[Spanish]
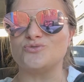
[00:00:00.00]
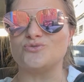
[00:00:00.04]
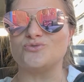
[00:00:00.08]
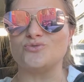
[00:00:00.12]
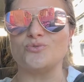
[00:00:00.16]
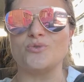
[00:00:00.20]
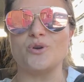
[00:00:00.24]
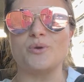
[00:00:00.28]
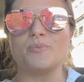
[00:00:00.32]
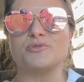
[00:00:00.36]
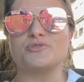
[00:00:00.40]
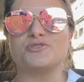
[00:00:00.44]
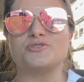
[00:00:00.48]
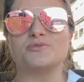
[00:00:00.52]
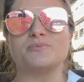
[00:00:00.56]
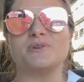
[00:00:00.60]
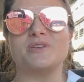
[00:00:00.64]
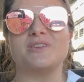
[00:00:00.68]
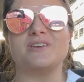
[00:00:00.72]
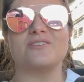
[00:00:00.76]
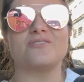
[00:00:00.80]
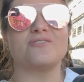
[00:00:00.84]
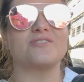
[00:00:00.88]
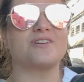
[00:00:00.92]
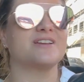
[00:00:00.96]
tuve mucho
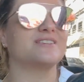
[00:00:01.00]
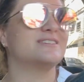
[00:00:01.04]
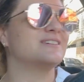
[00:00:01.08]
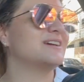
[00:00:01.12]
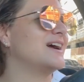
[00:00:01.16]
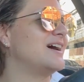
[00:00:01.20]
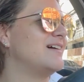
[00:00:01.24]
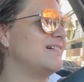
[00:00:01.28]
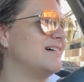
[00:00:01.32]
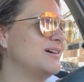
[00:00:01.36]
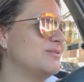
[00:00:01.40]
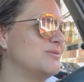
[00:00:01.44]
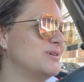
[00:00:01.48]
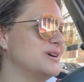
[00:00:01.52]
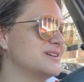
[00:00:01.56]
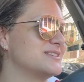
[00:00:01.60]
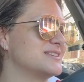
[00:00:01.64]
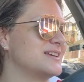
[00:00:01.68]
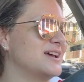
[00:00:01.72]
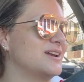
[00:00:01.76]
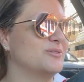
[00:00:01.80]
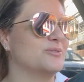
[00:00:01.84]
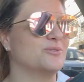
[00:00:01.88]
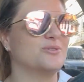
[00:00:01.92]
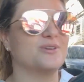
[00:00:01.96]
médico que llegaba o a
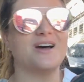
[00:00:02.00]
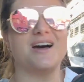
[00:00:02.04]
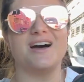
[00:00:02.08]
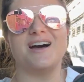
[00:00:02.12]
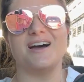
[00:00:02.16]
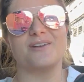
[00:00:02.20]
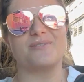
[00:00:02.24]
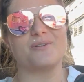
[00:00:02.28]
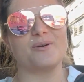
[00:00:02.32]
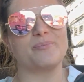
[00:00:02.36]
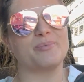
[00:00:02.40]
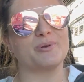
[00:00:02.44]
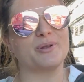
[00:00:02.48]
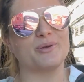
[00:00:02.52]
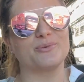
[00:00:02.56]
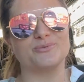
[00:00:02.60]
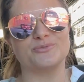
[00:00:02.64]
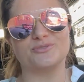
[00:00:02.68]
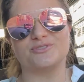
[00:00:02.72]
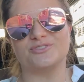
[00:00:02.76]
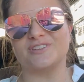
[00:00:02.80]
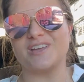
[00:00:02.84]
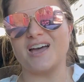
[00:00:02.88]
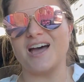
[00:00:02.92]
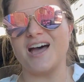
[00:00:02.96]
saludar o a
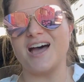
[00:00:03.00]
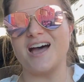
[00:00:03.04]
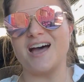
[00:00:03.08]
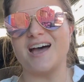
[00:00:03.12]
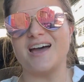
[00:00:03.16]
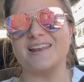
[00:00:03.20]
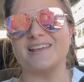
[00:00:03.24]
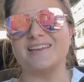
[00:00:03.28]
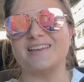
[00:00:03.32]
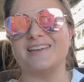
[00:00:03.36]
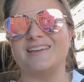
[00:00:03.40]
preguntar.